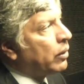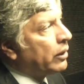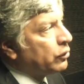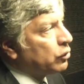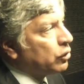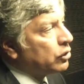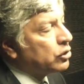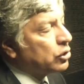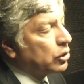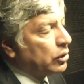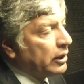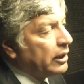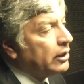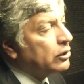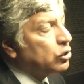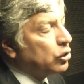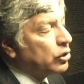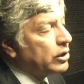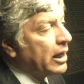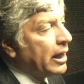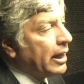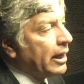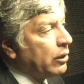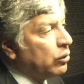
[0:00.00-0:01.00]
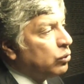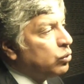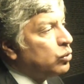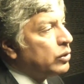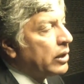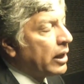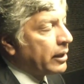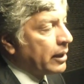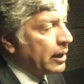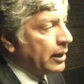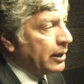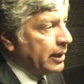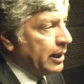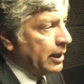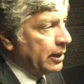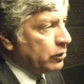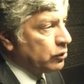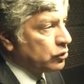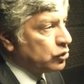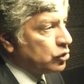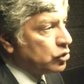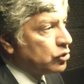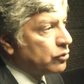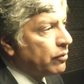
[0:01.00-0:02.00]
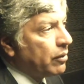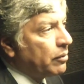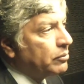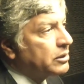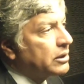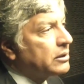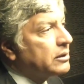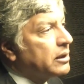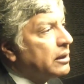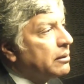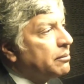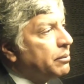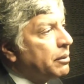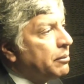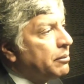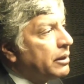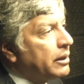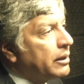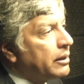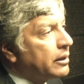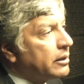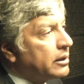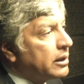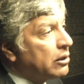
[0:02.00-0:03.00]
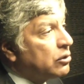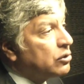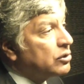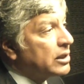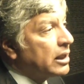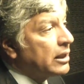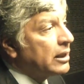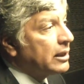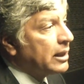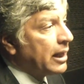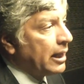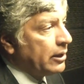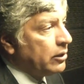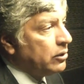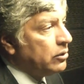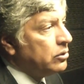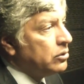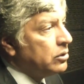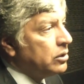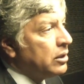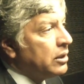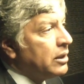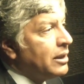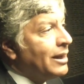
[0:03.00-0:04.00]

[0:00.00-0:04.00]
cuando esto, esto ya es una realidad, nosotros vamos a hacer el primer relleno sanitario,